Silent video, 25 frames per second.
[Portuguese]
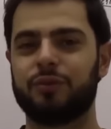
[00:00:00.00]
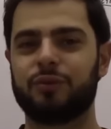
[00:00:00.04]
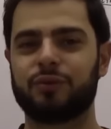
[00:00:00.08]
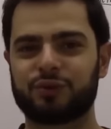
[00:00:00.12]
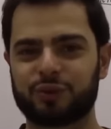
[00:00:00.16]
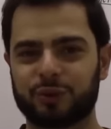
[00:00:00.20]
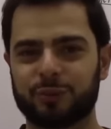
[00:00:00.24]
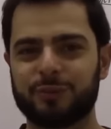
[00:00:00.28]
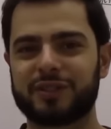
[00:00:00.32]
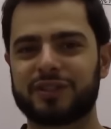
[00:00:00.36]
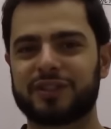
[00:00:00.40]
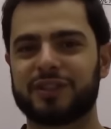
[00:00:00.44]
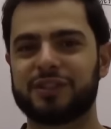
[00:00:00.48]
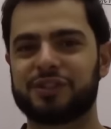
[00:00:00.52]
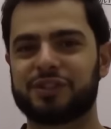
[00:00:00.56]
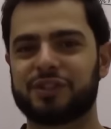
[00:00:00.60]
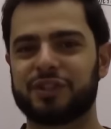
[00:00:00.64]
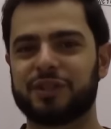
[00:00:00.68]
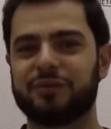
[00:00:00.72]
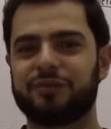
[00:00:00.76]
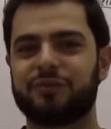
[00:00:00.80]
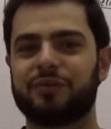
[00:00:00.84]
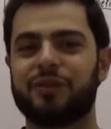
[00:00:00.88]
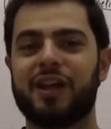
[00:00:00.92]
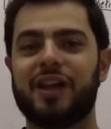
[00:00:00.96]

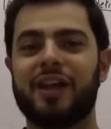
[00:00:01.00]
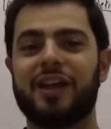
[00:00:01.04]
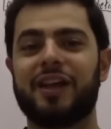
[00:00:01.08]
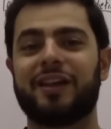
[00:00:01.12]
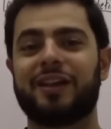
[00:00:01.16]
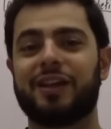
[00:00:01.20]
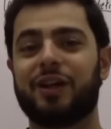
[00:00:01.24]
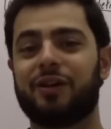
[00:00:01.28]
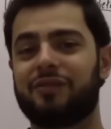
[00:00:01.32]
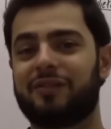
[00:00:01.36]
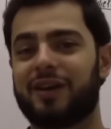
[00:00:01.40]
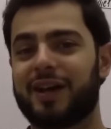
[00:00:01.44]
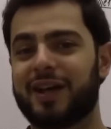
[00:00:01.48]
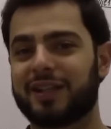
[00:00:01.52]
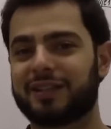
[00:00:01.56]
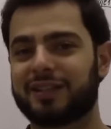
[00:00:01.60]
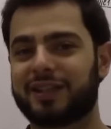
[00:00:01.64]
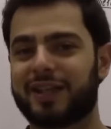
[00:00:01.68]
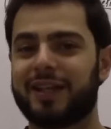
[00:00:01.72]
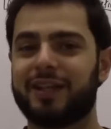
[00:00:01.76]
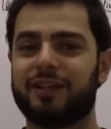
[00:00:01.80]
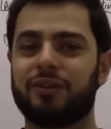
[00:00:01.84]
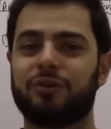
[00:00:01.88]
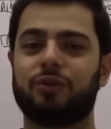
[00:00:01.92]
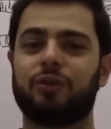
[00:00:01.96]
substantivo não vai
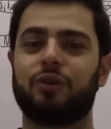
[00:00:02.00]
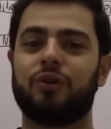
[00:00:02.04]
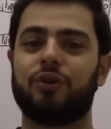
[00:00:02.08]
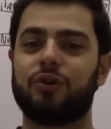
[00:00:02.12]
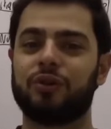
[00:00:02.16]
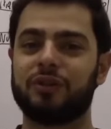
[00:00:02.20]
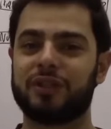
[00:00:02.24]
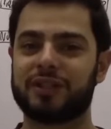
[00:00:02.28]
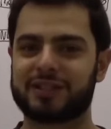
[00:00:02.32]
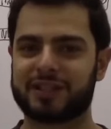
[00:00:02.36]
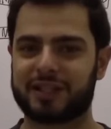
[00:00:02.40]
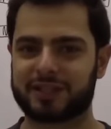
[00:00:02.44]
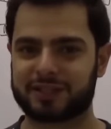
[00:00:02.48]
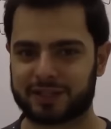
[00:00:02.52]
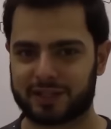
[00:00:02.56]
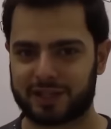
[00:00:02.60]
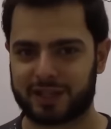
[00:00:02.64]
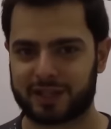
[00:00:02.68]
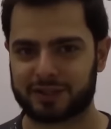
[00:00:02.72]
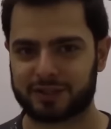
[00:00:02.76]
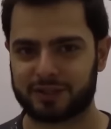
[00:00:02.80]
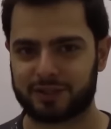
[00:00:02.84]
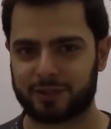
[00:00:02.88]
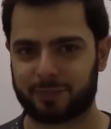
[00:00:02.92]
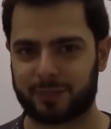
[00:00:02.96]
atrair todas as
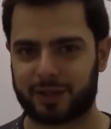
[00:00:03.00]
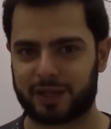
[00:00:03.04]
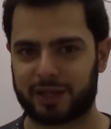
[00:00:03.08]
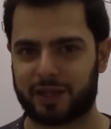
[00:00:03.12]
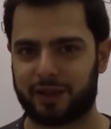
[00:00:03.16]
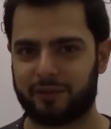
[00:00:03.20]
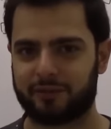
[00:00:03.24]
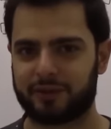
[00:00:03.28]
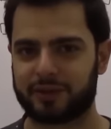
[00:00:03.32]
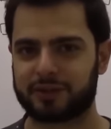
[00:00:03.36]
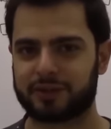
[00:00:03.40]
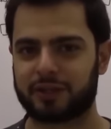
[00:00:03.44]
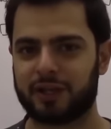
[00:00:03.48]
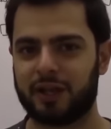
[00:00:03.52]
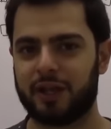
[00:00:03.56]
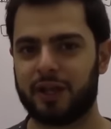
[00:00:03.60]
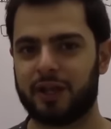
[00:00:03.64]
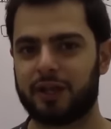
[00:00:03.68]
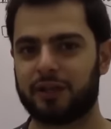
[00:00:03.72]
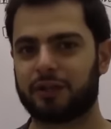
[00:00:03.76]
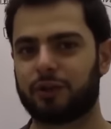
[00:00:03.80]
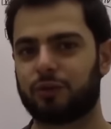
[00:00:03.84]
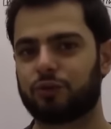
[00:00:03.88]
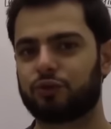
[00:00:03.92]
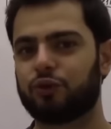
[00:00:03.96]
classes de palavras.
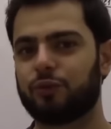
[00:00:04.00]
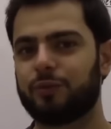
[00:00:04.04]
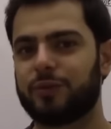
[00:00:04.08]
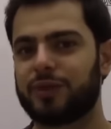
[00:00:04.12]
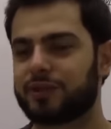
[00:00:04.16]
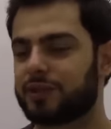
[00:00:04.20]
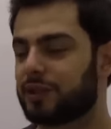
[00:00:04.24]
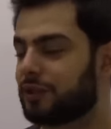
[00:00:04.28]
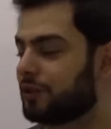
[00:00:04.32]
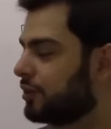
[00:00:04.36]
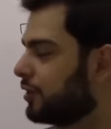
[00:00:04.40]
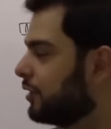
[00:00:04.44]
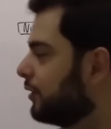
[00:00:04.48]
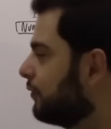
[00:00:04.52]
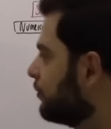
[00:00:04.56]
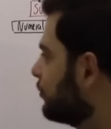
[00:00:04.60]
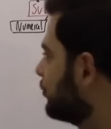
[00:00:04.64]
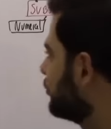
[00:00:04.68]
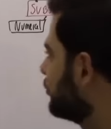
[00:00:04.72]
Então o substantivo